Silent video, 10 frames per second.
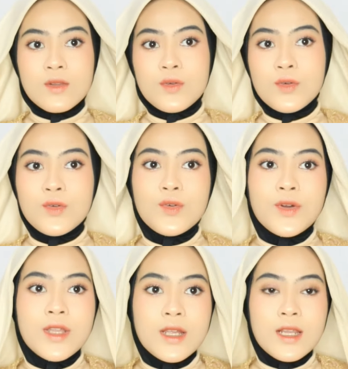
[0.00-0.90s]
Tuh,
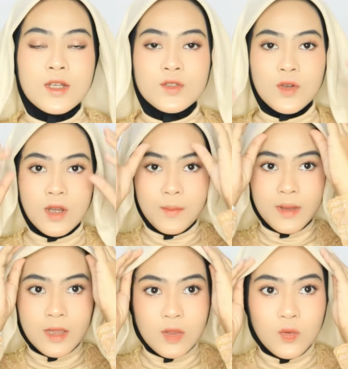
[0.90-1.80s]
ini langsung
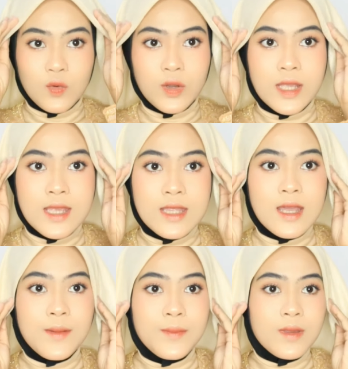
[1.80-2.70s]
ngebentuk
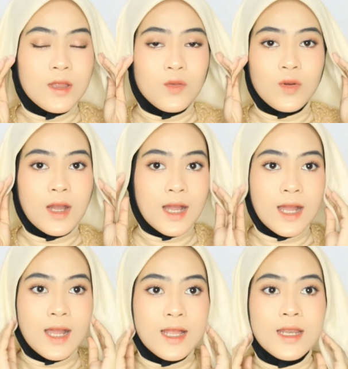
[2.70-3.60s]
hijabnya tuh
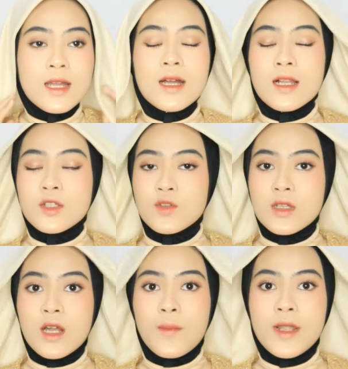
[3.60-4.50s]
kan. Langsung
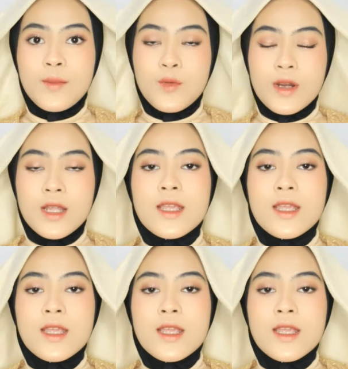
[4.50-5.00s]
tegak paripurna